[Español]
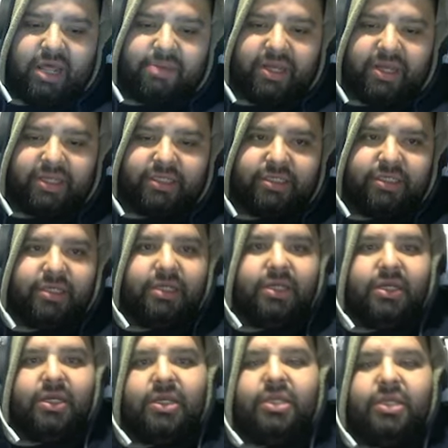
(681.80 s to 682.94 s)
más.
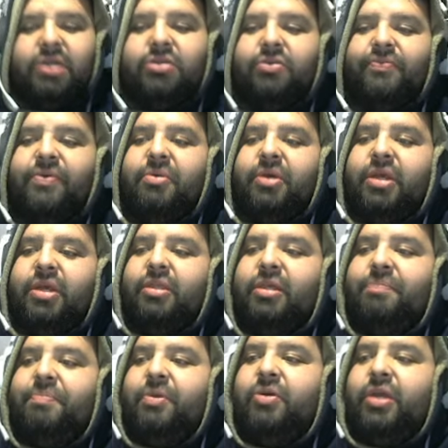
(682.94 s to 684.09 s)
Y eso fue, pues, gente.
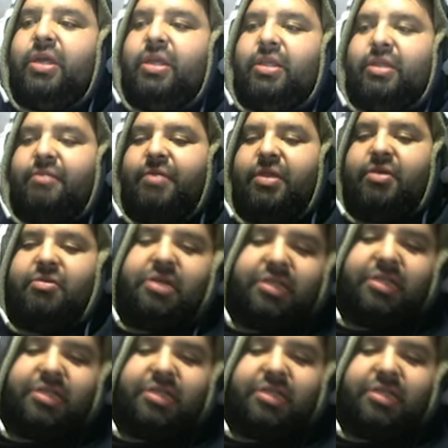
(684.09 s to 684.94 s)
Espero que este video les